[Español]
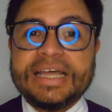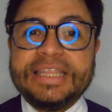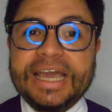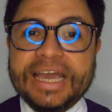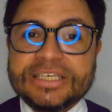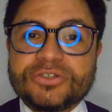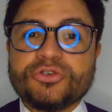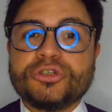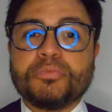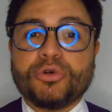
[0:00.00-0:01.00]
de
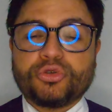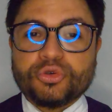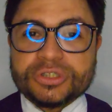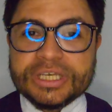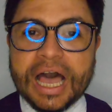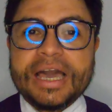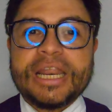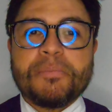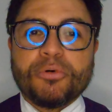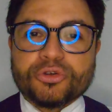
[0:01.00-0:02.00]
Jesús por su
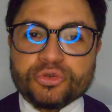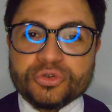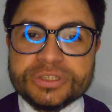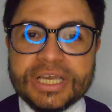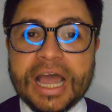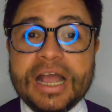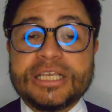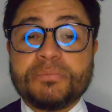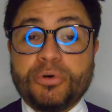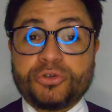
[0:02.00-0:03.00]
sangre, por sus
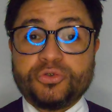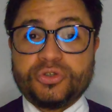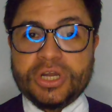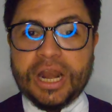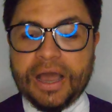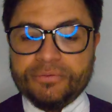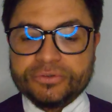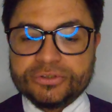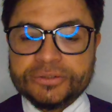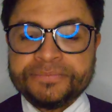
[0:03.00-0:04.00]
llagas, por sus
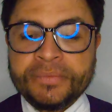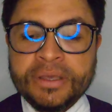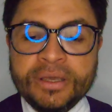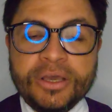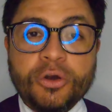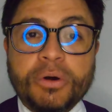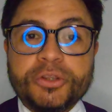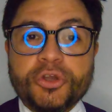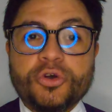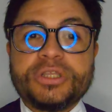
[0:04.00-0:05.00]
clavos.
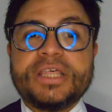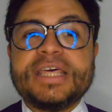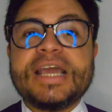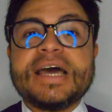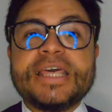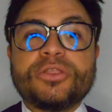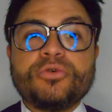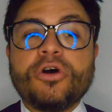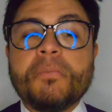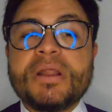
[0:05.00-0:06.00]
Cuando yo te diga di tu
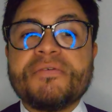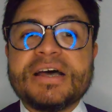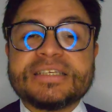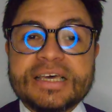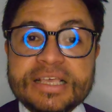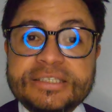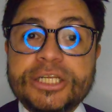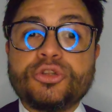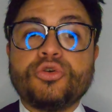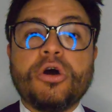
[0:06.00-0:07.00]
nombre, vas a
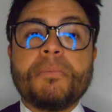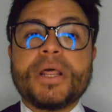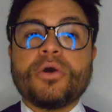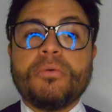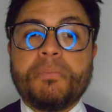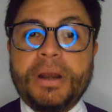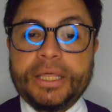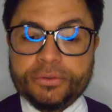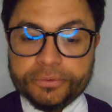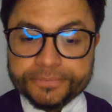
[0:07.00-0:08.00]
decir tu nombre
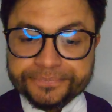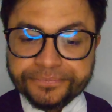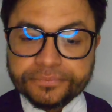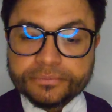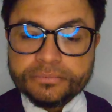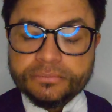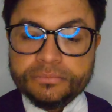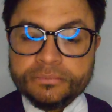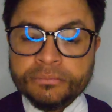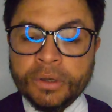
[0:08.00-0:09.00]
completo.
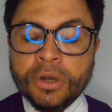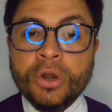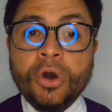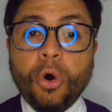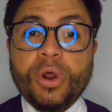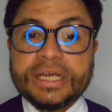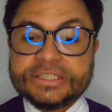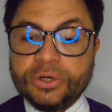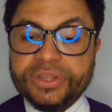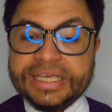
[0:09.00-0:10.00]

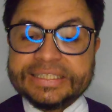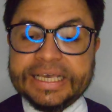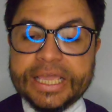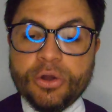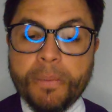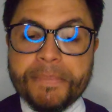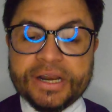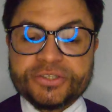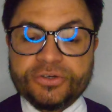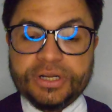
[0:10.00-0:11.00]
Oración de sello
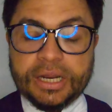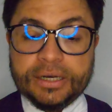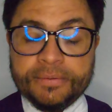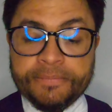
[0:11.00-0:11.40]
personal.